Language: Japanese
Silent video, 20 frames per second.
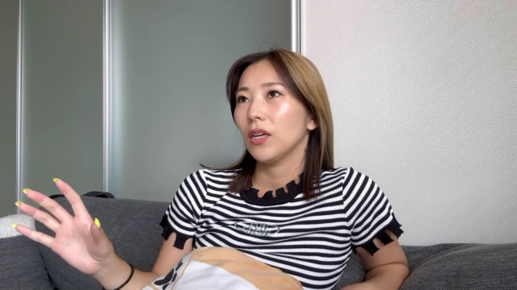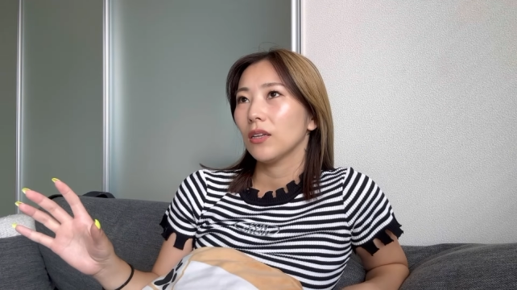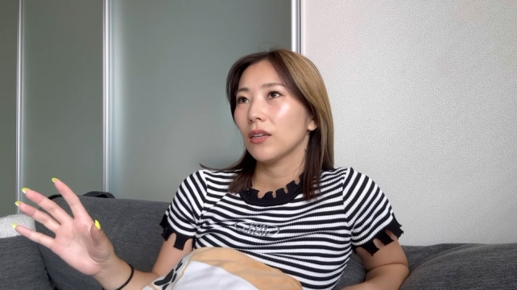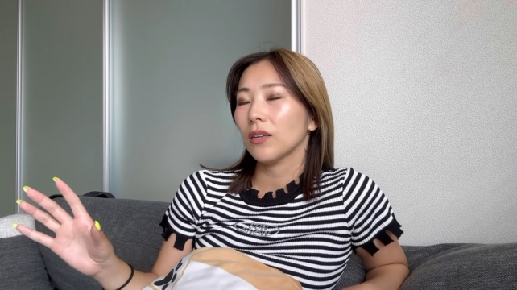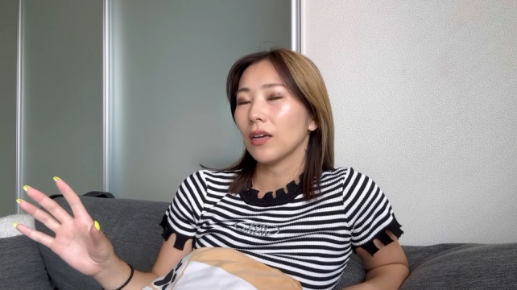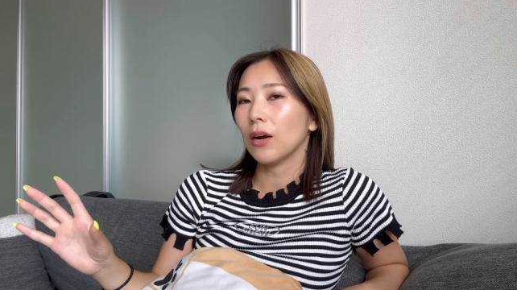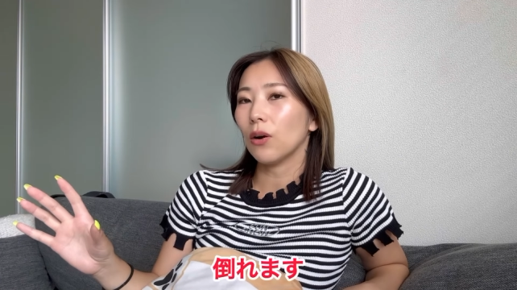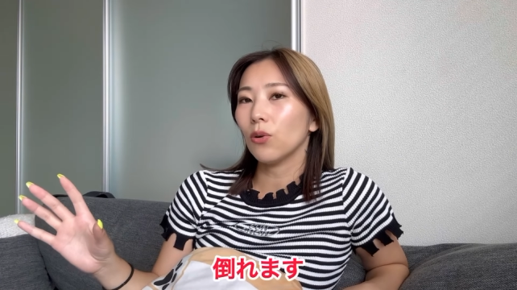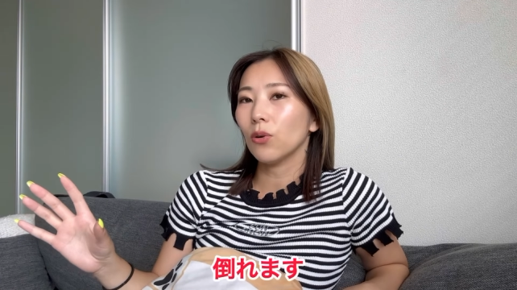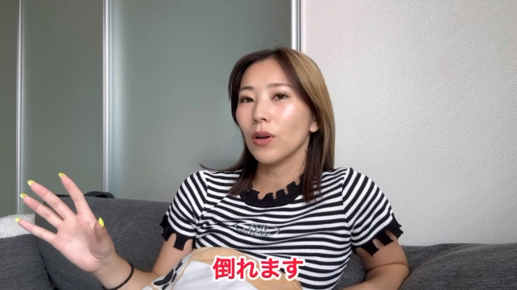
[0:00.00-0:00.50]

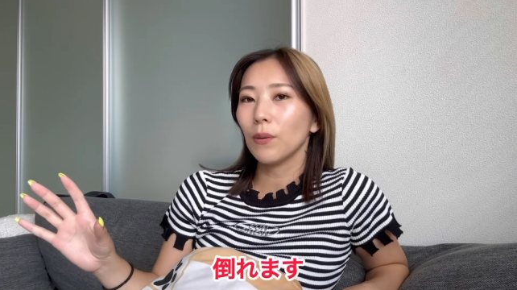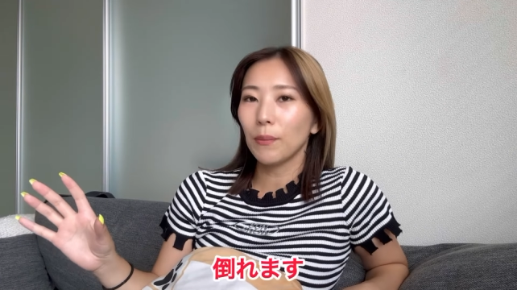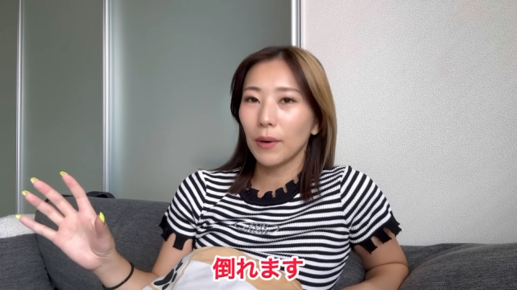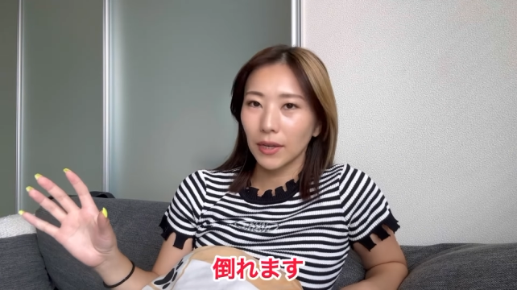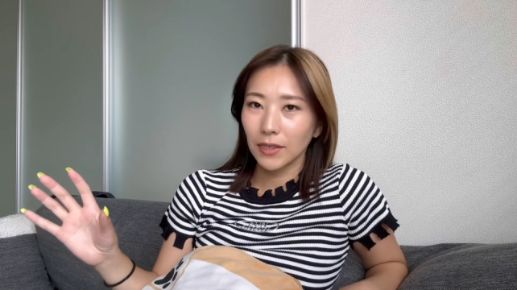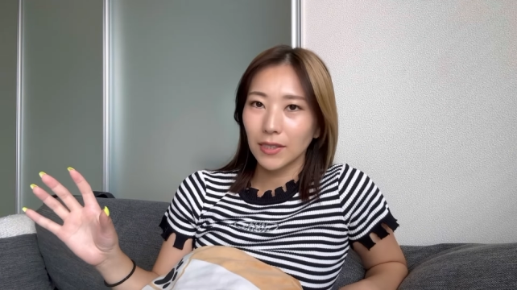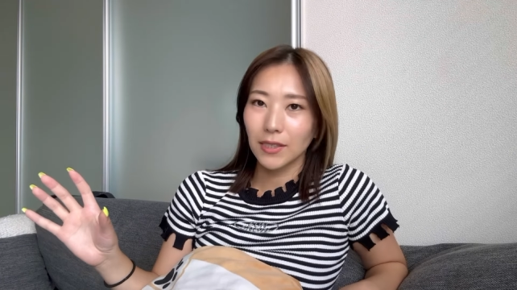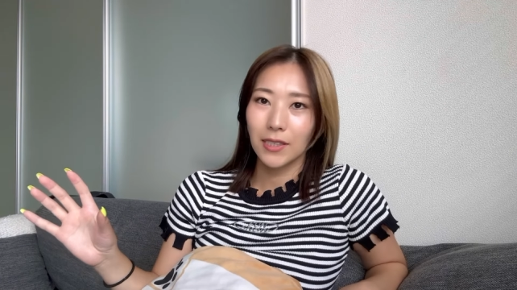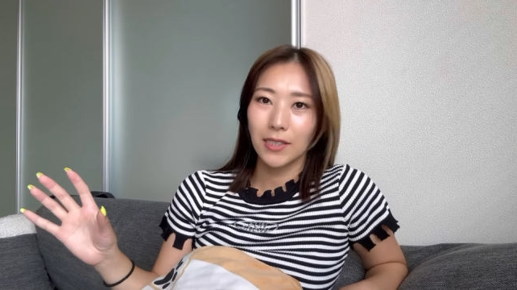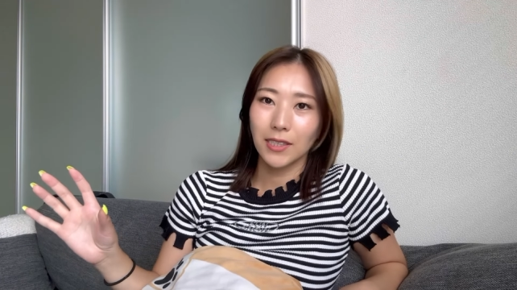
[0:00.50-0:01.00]
倒れ
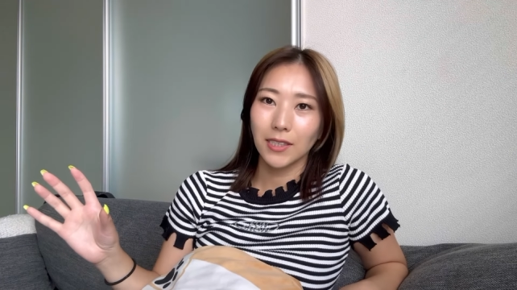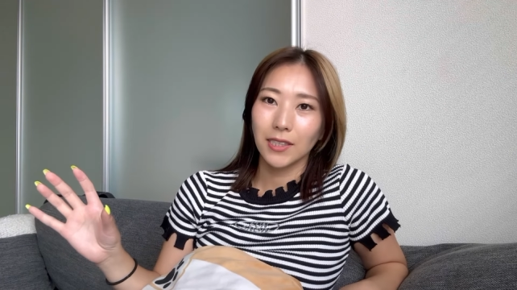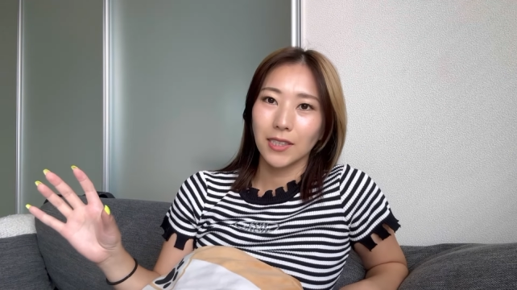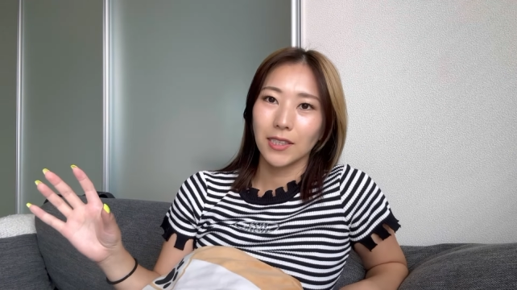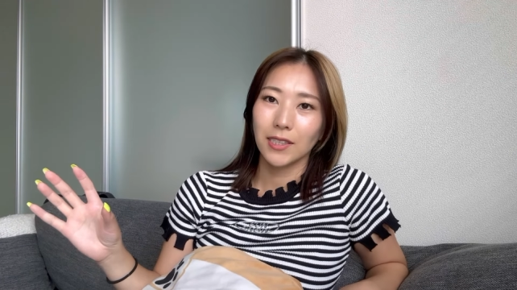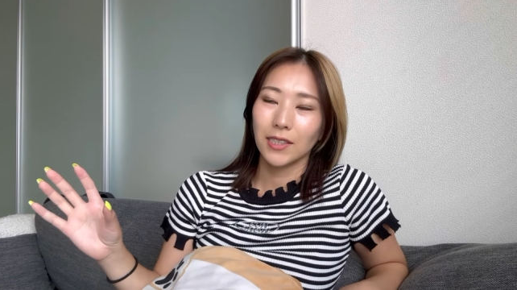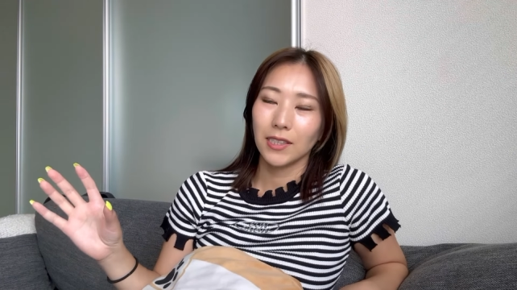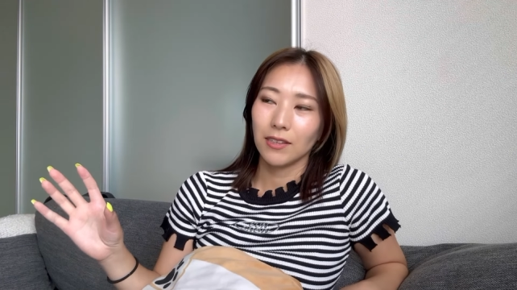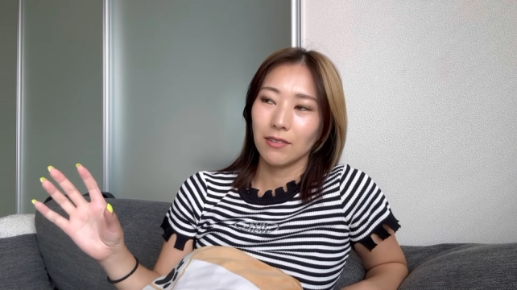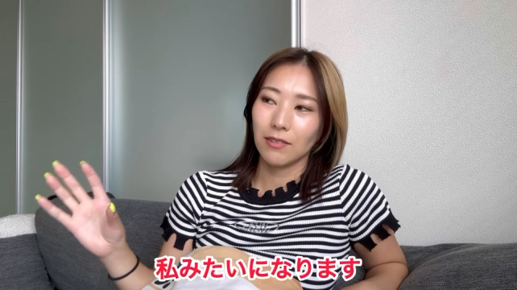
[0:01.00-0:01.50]
ます
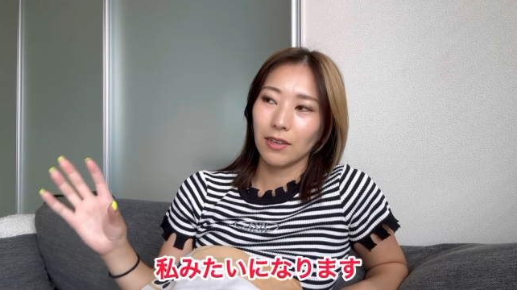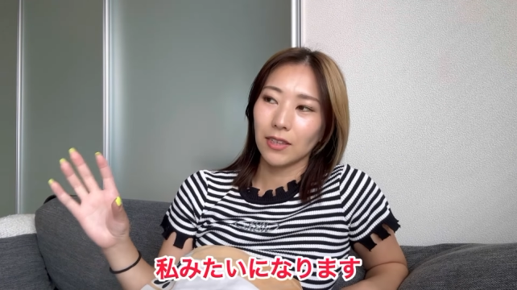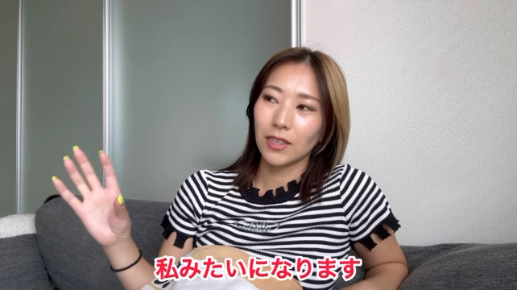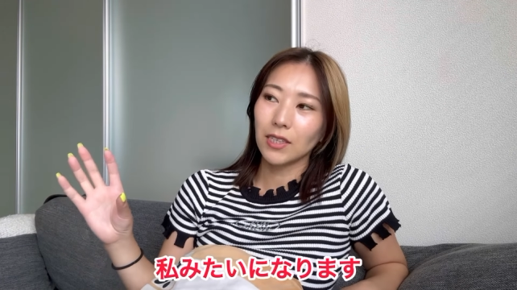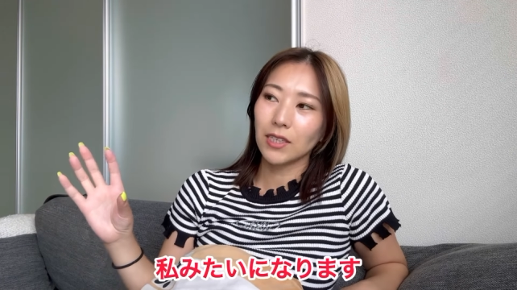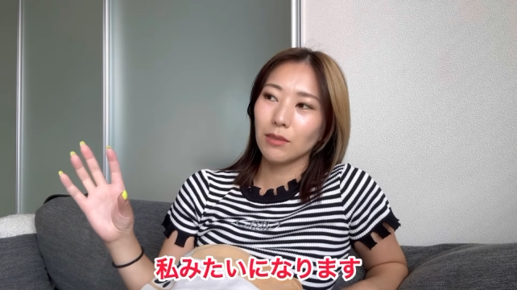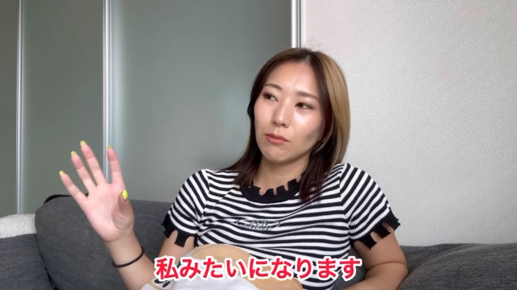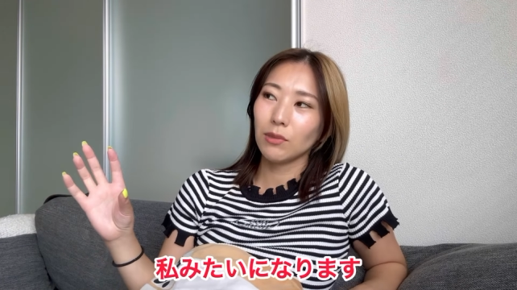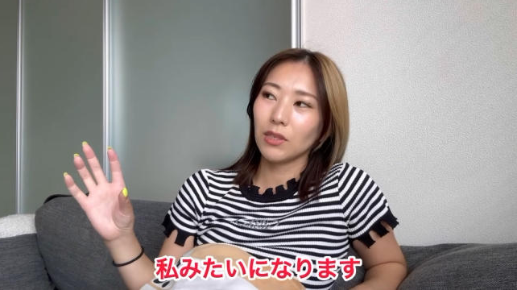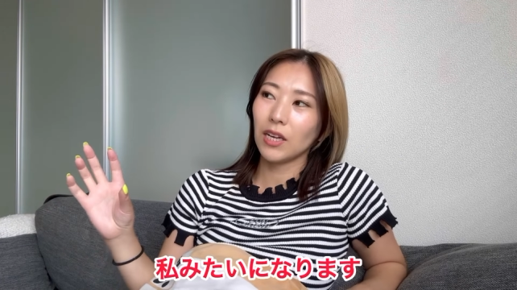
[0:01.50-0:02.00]

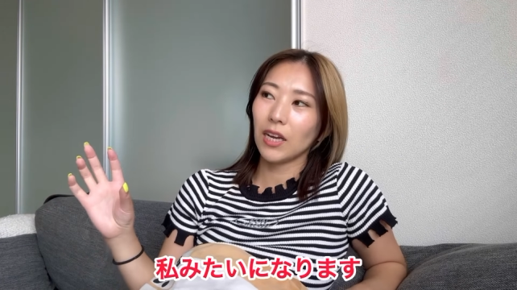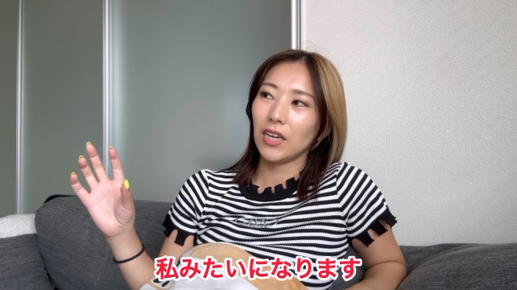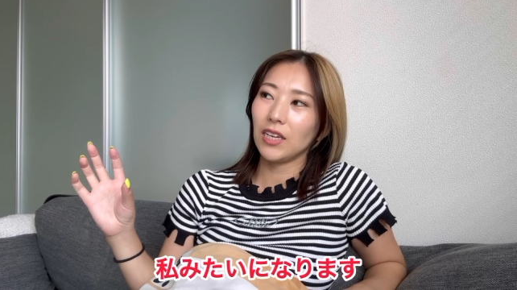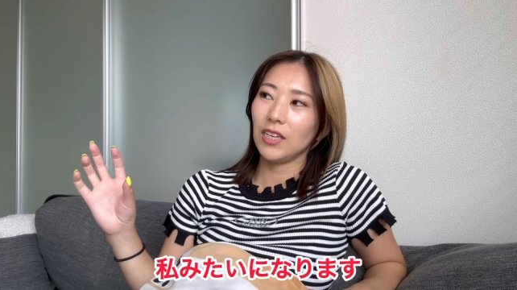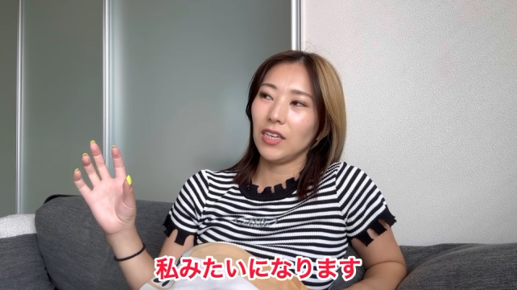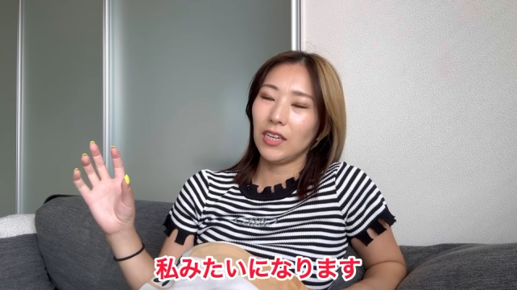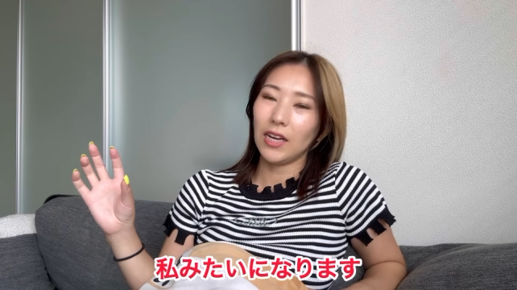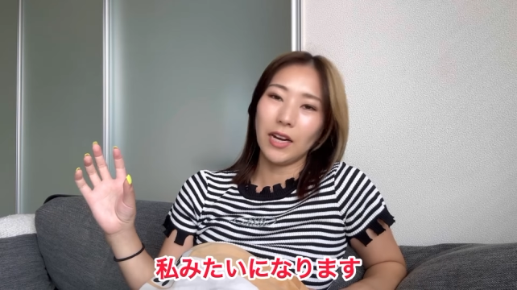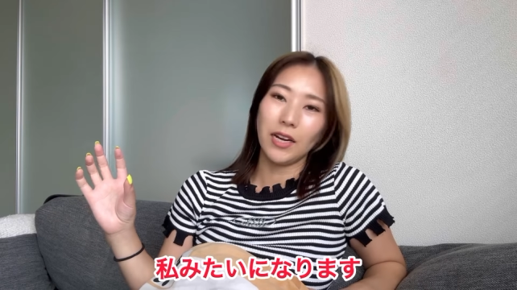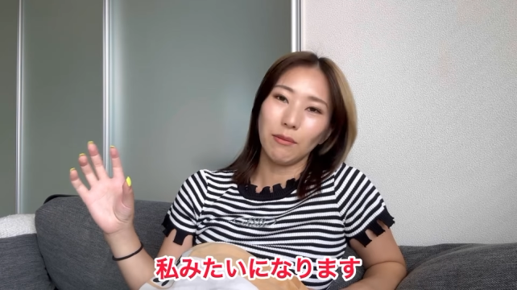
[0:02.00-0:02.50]
私みたい
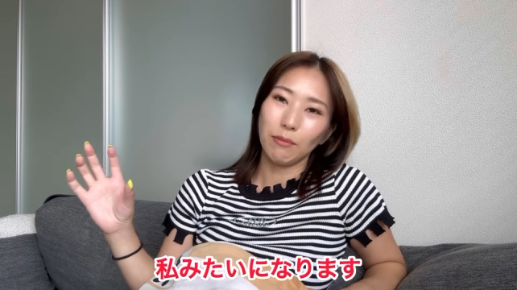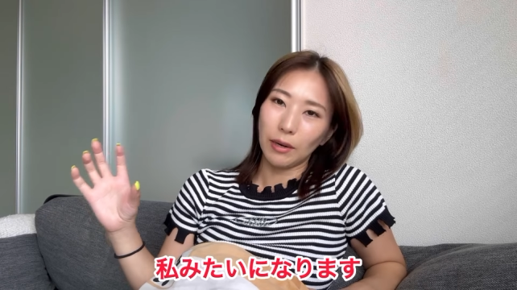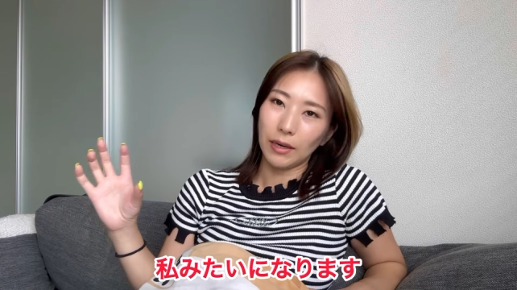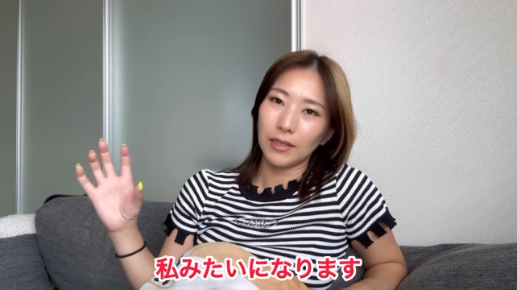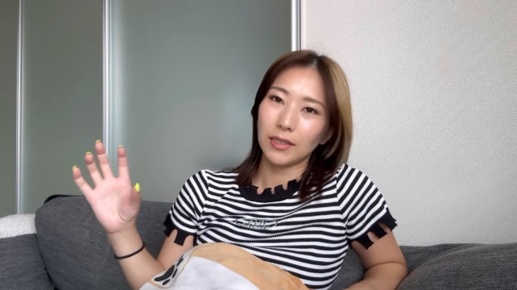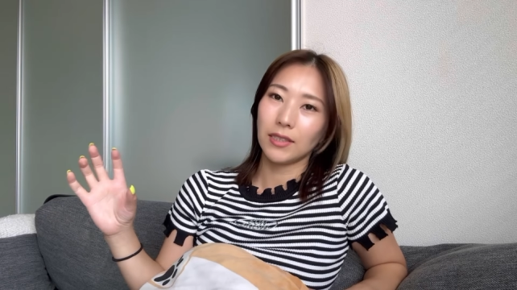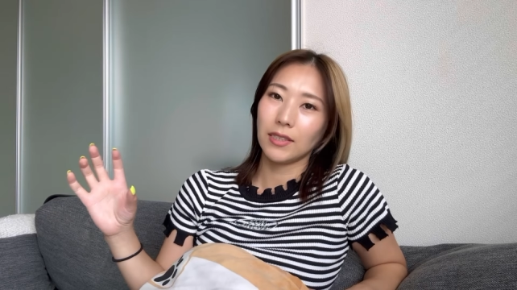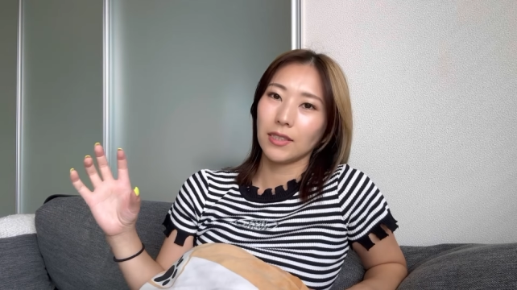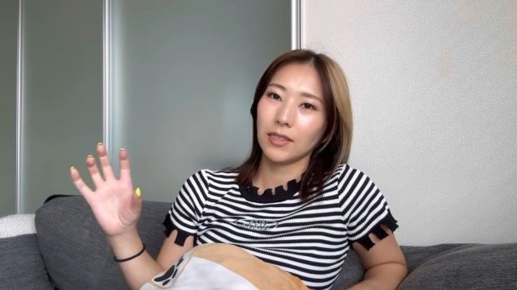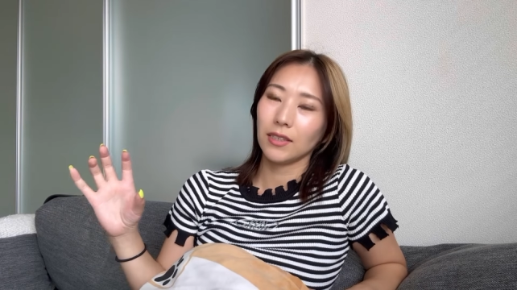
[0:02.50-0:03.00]
になり
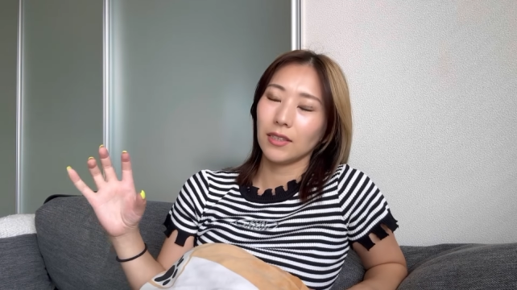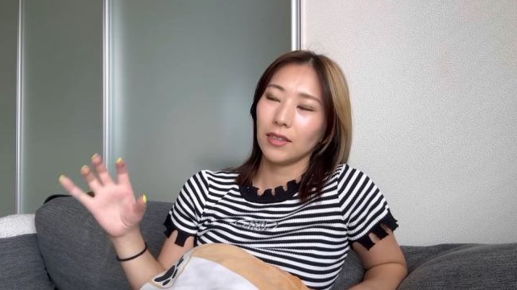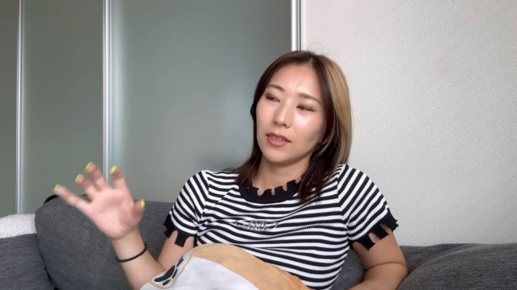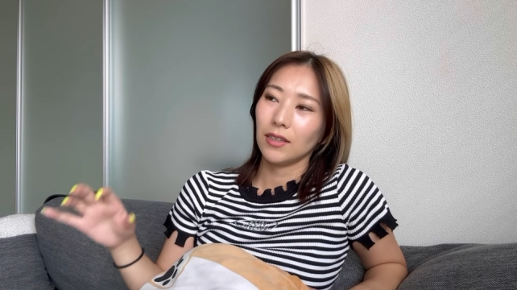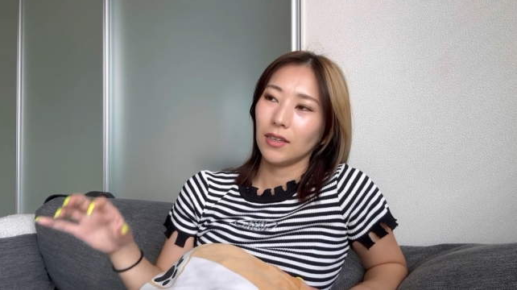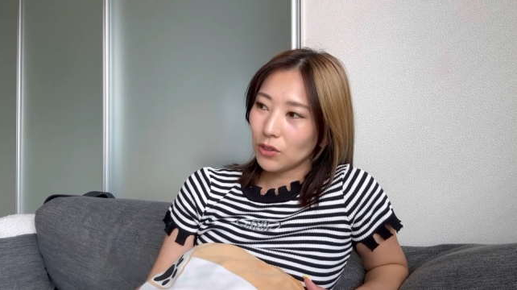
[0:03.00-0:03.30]
ます